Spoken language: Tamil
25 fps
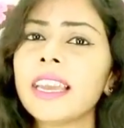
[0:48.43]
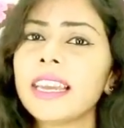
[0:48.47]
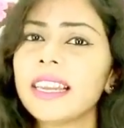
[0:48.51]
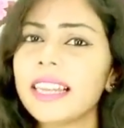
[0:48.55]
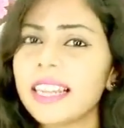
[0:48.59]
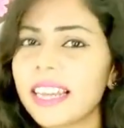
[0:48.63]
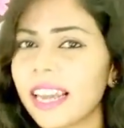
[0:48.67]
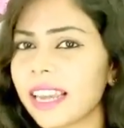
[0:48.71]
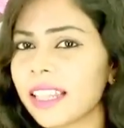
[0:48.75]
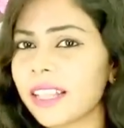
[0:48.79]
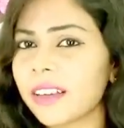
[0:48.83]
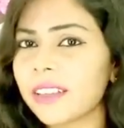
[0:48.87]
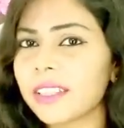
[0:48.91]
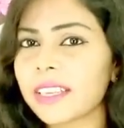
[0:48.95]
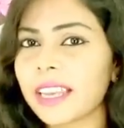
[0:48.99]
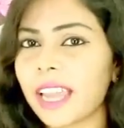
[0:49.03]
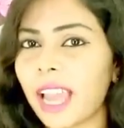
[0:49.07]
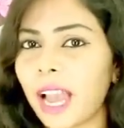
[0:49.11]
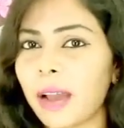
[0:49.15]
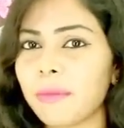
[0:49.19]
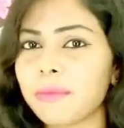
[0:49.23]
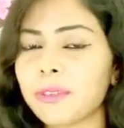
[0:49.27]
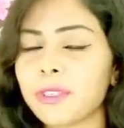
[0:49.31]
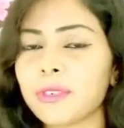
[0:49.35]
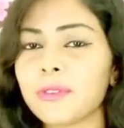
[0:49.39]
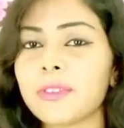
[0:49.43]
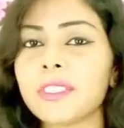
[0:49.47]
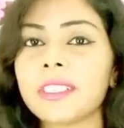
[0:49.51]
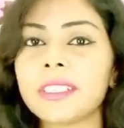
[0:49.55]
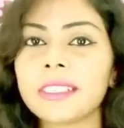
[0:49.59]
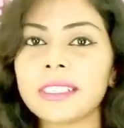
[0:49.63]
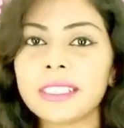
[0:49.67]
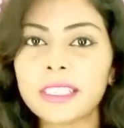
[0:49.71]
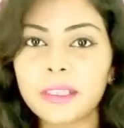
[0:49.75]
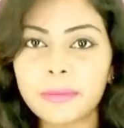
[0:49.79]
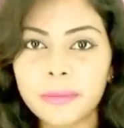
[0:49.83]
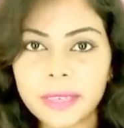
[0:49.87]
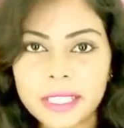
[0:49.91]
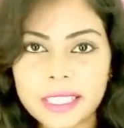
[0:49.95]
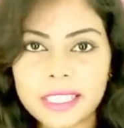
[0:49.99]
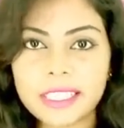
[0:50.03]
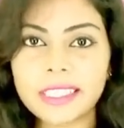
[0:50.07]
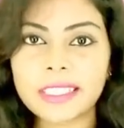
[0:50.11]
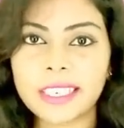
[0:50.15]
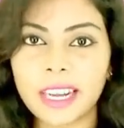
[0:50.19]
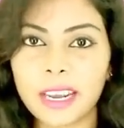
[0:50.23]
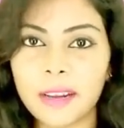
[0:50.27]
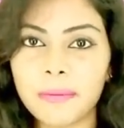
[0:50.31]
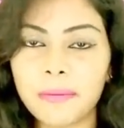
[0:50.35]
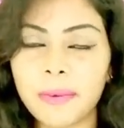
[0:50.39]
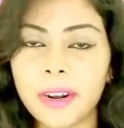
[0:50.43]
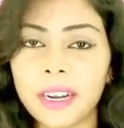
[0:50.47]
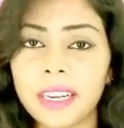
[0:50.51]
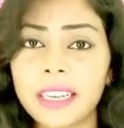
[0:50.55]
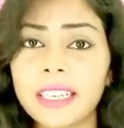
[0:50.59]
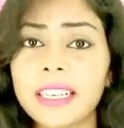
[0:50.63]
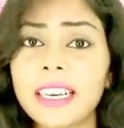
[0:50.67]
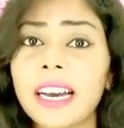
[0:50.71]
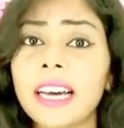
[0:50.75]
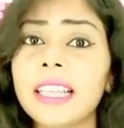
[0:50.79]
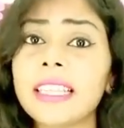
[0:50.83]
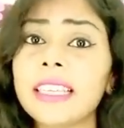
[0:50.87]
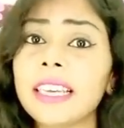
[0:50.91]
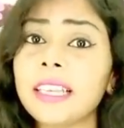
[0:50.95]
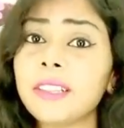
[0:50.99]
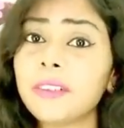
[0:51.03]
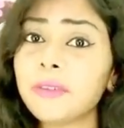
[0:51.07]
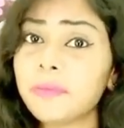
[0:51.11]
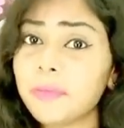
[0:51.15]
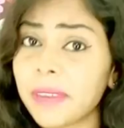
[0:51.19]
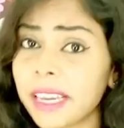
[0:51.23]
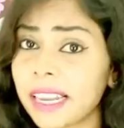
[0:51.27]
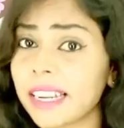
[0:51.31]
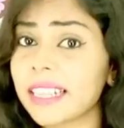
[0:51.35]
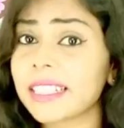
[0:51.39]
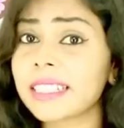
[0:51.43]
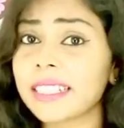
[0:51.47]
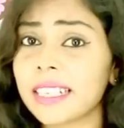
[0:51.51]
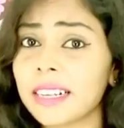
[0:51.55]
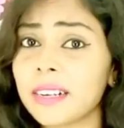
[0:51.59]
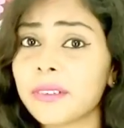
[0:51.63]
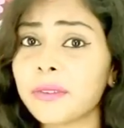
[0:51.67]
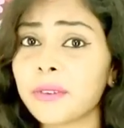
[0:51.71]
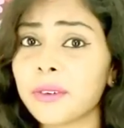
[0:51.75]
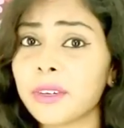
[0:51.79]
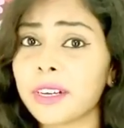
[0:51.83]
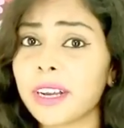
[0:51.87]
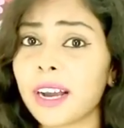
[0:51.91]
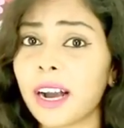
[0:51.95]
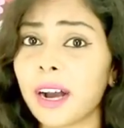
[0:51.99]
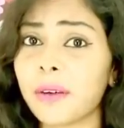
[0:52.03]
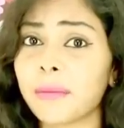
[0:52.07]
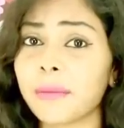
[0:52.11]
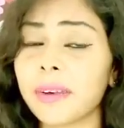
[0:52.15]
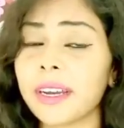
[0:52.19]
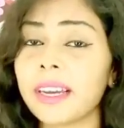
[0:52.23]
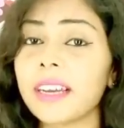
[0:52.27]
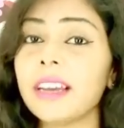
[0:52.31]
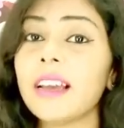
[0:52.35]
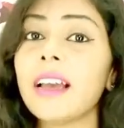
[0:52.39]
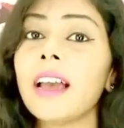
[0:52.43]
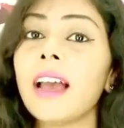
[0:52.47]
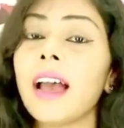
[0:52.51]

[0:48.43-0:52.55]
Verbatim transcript: இல்லை ஏதாவது கேப்சூல்ஸ் இந்த மாதிரி ட்ரை பண்ணி அது எதுவுமே ரிசல்ட் கொடுக்காம